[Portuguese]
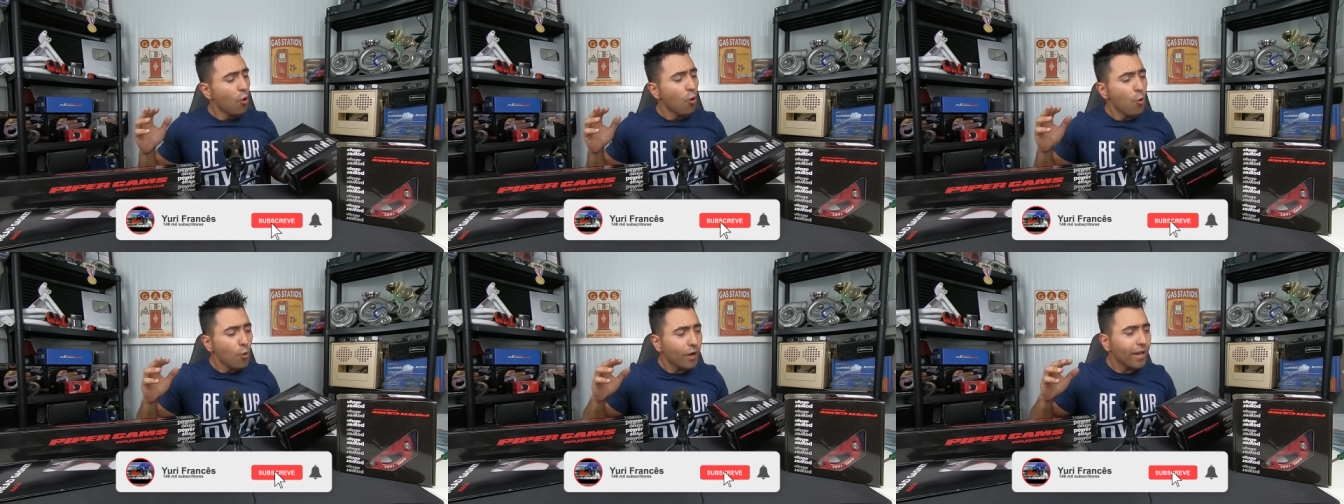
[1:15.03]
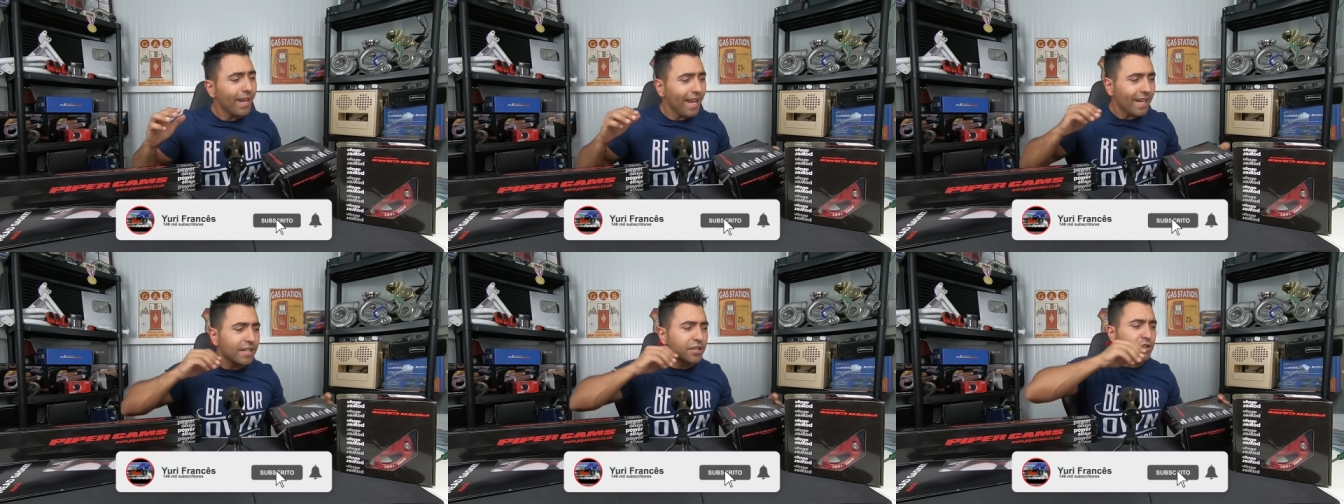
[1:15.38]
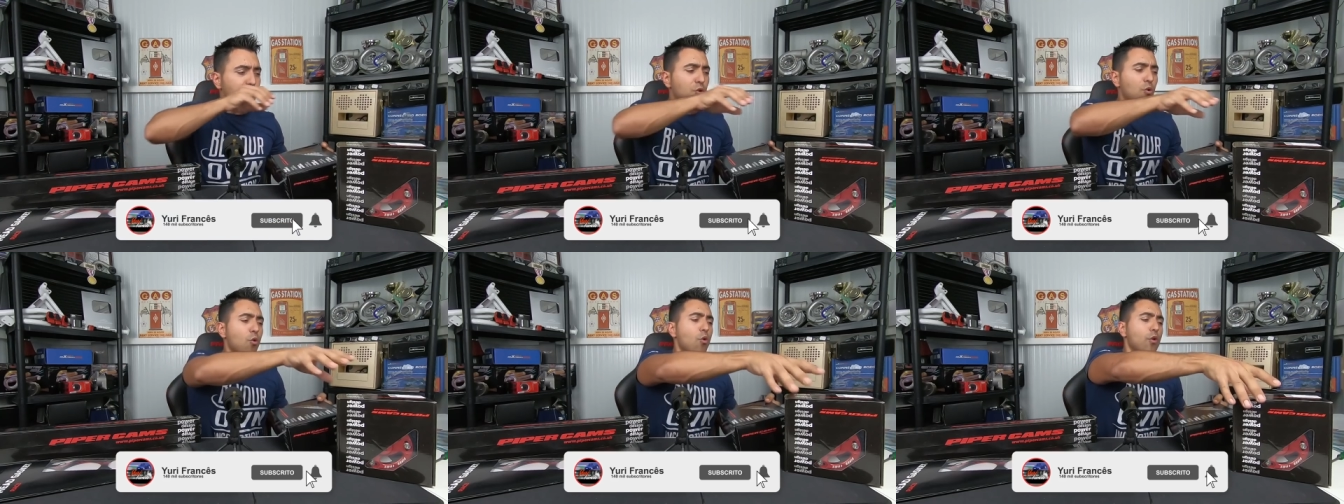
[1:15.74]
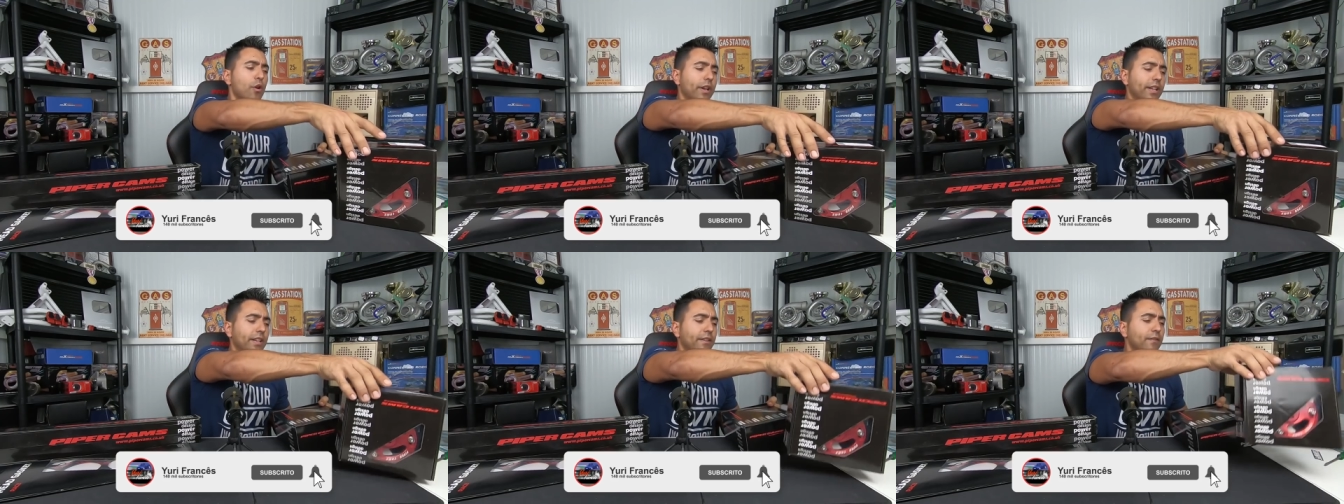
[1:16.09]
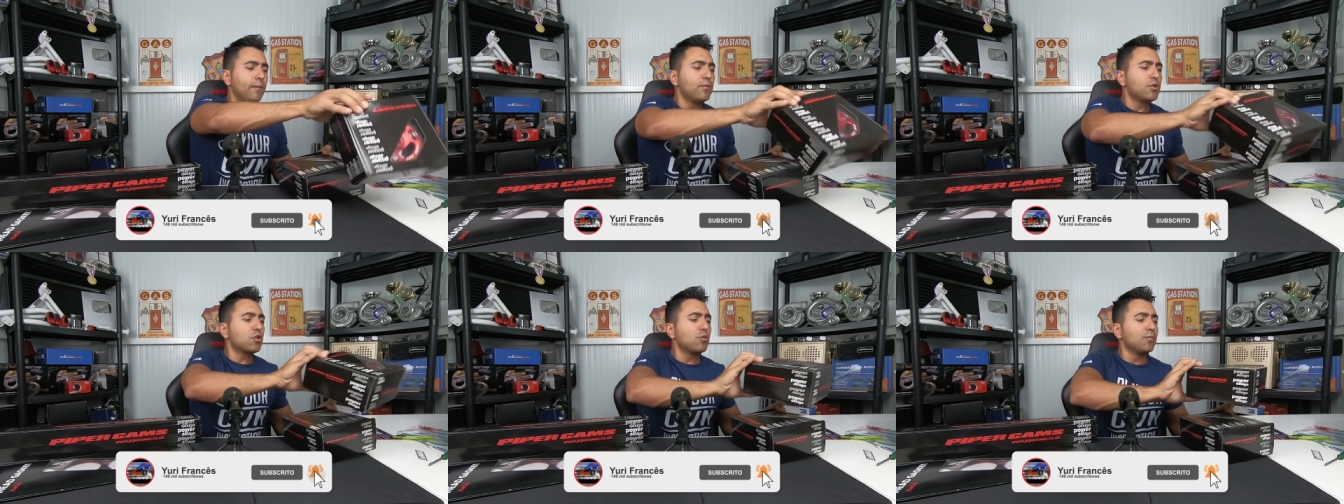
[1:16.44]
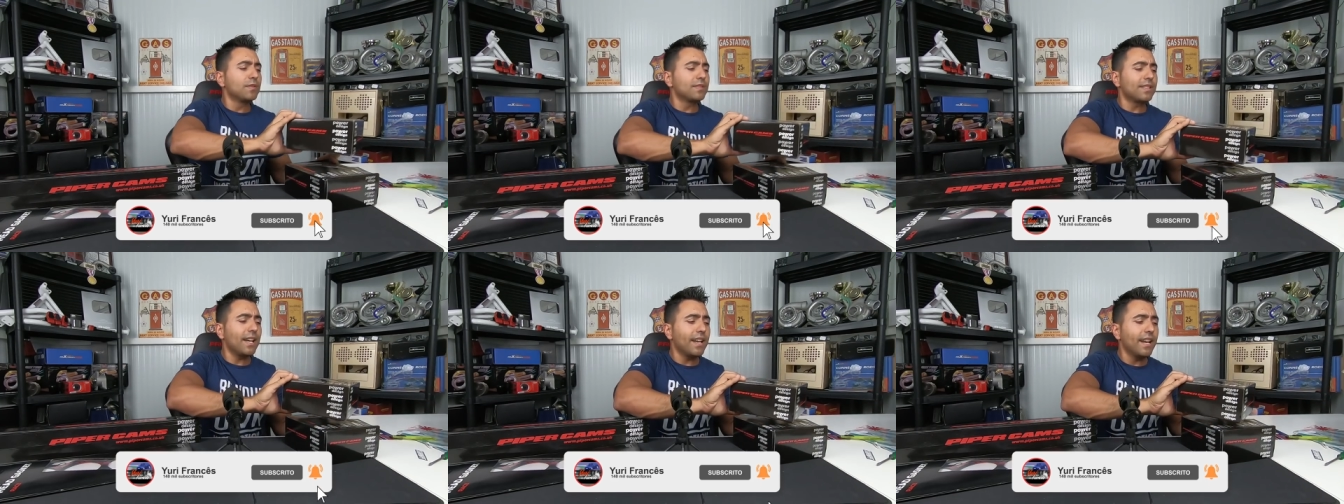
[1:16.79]
O que é que chegou aqui? Vamos
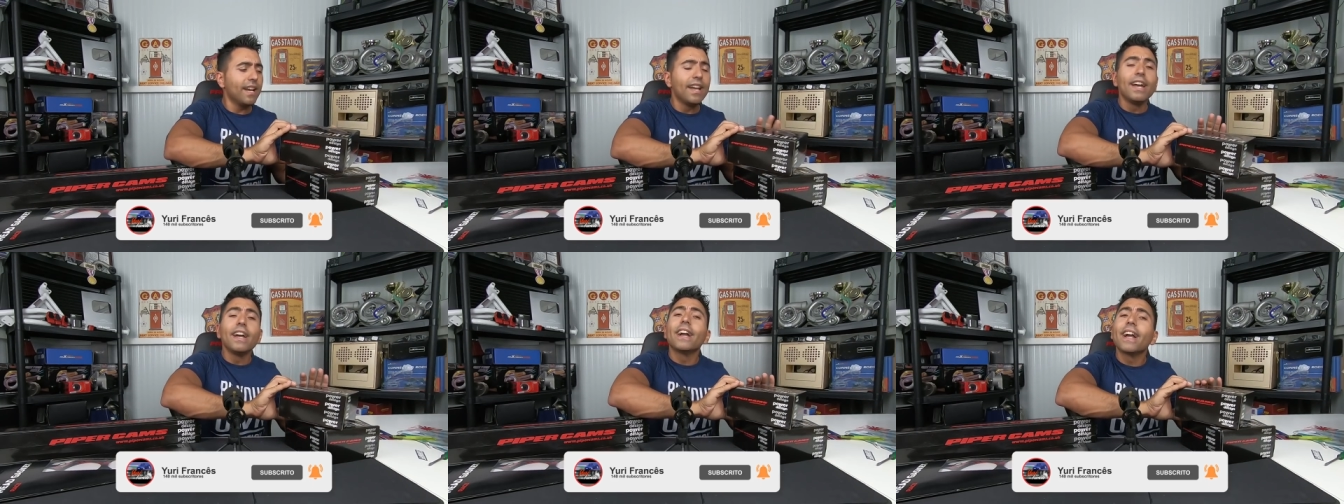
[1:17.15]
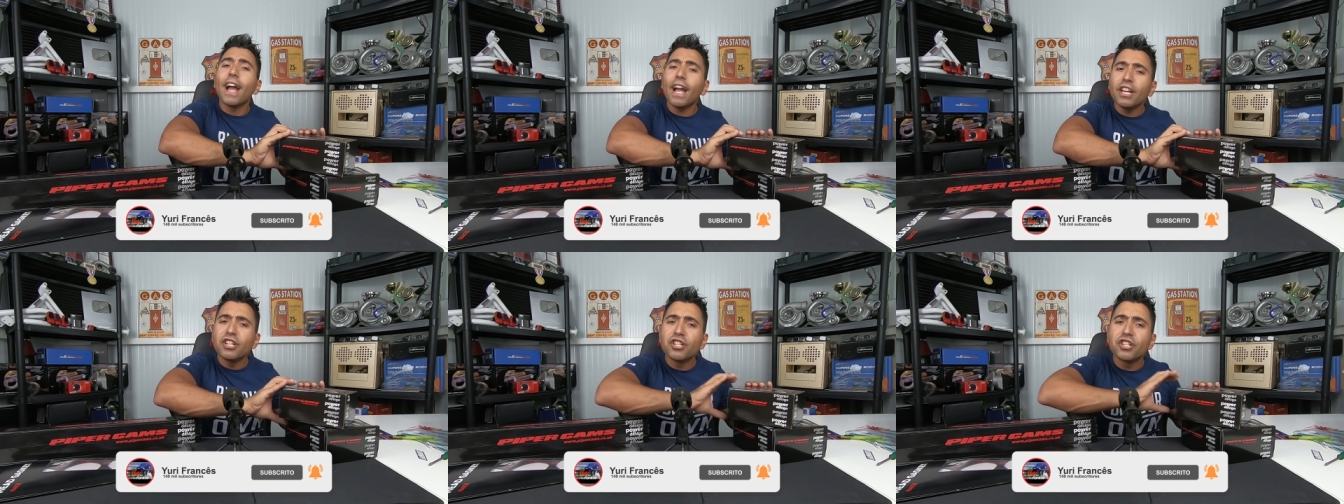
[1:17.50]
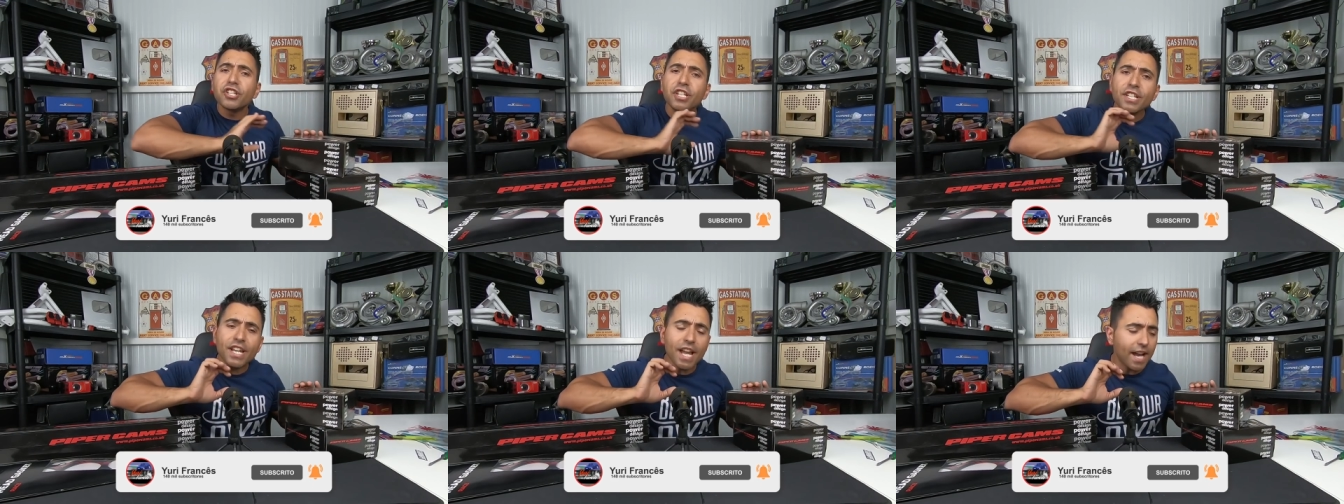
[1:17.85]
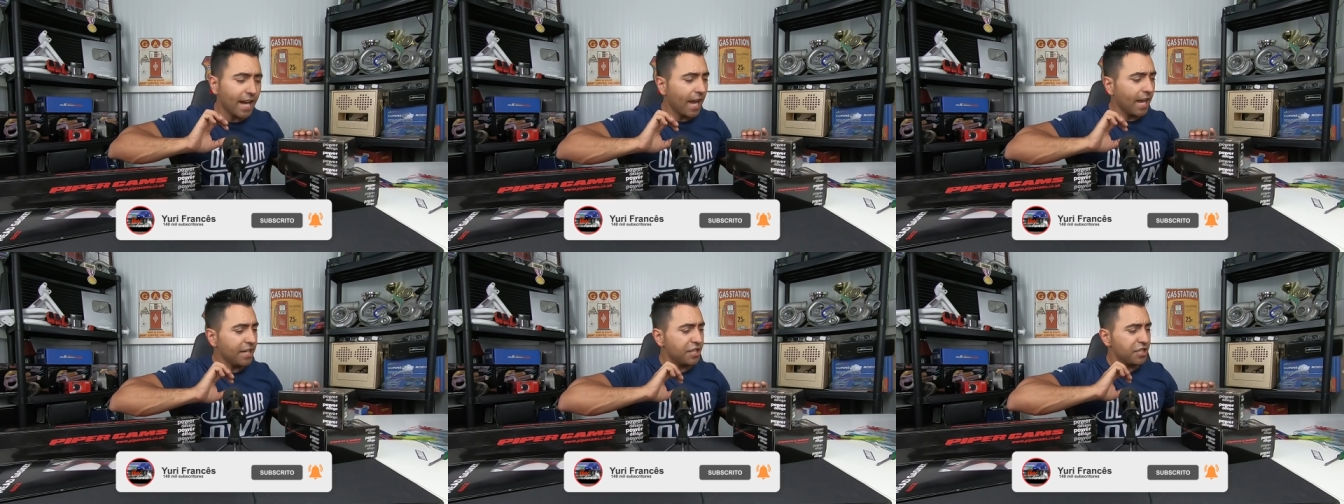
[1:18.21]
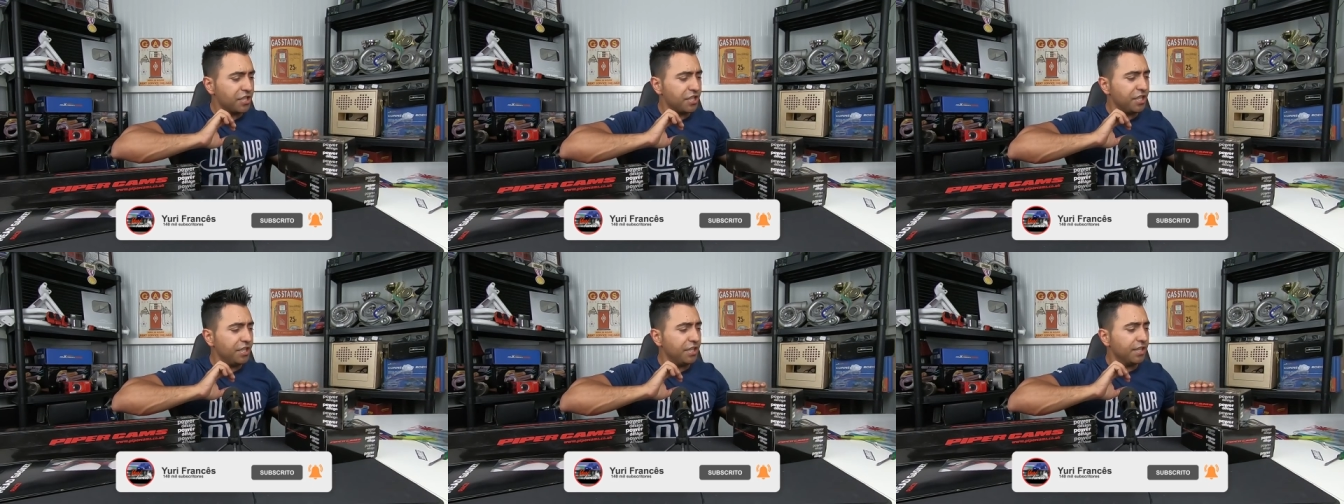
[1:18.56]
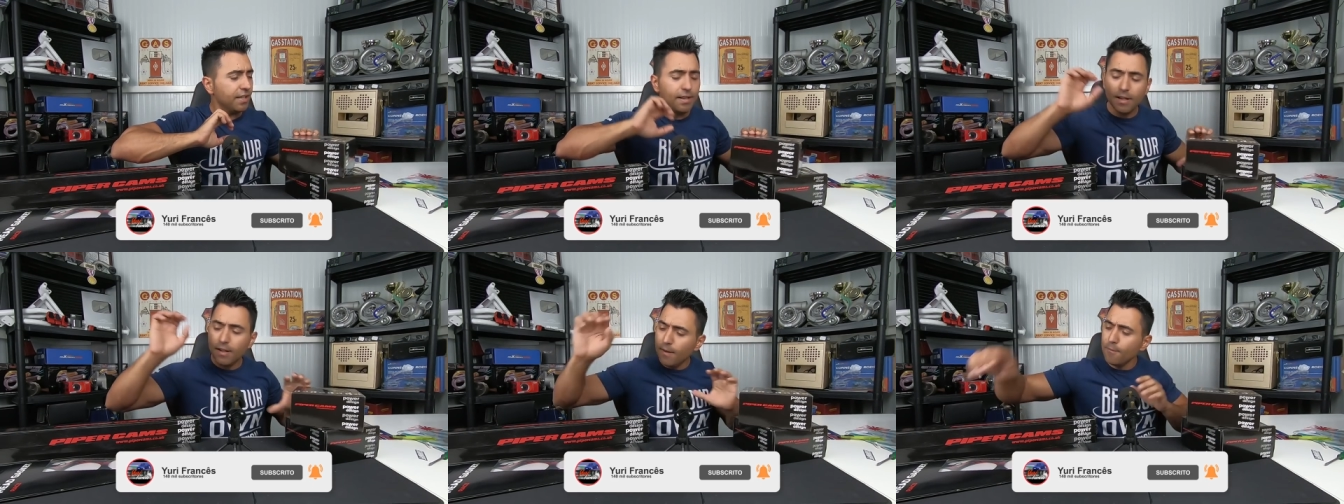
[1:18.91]
começar caixinha a caixinha.